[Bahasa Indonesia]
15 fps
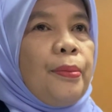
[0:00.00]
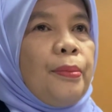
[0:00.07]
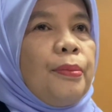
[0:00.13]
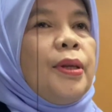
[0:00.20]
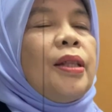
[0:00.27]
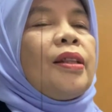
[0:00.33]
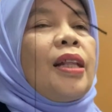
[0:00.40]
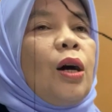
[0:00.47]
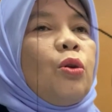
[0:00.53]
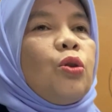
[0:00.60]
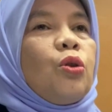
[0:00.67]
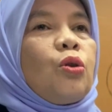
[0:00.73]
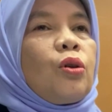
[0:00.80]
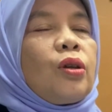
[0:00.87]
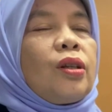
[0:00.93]
minta
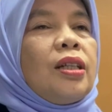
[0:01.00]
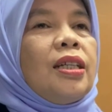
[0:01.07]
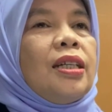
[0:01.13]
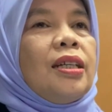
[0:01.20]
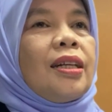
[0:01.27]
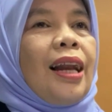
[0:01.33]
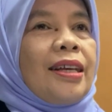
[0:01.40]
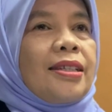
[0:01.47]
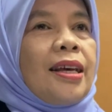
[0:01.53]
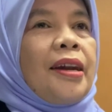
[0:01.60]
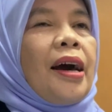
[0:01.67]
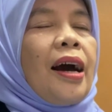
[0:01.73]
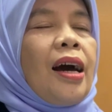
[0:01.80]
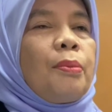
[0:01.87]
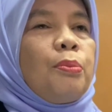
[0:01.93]
untuk
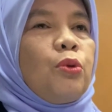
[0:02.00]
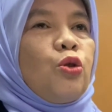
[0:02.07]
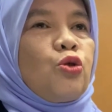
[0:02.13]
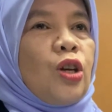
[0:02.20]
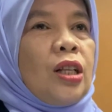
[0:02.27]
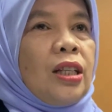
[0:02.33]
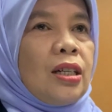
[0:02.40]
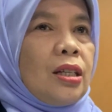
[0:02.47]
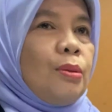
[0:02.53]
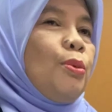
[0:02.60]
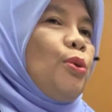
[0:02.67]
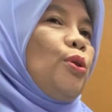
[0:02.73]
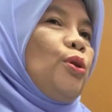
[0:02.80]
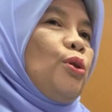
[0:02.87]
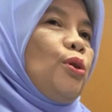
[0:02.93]
dilaksanakan putusan
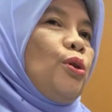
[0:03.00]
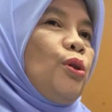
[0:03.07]
tersebut.